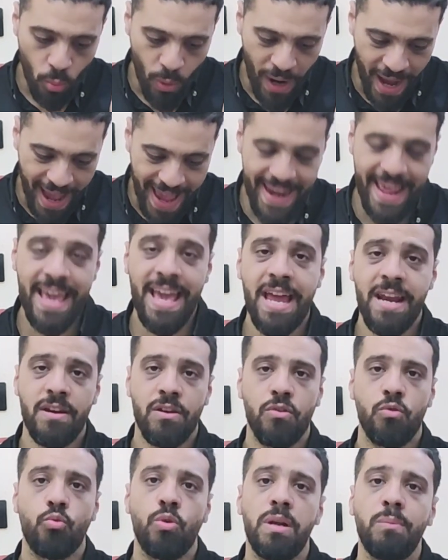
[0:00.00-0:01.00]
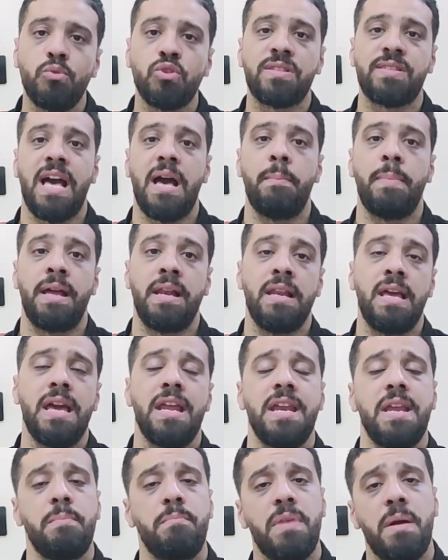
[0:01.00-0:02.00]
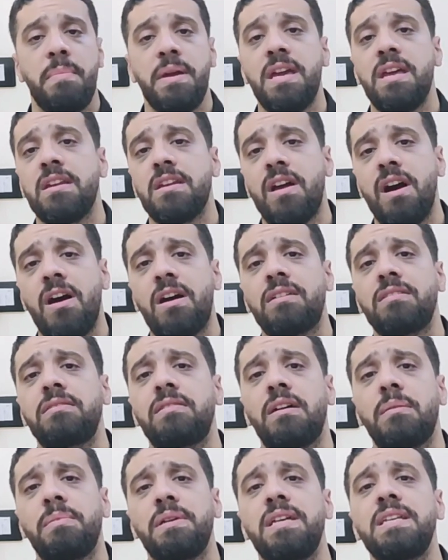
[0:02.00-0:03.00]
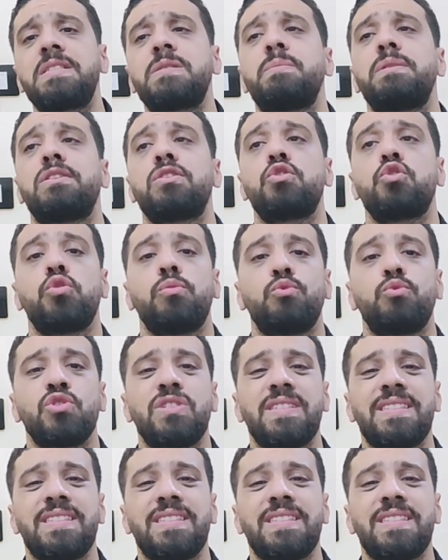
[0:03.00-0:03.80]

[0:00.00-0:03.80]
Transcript: وحاليا والمستقبل لان امبابي النهارده بيثبت انه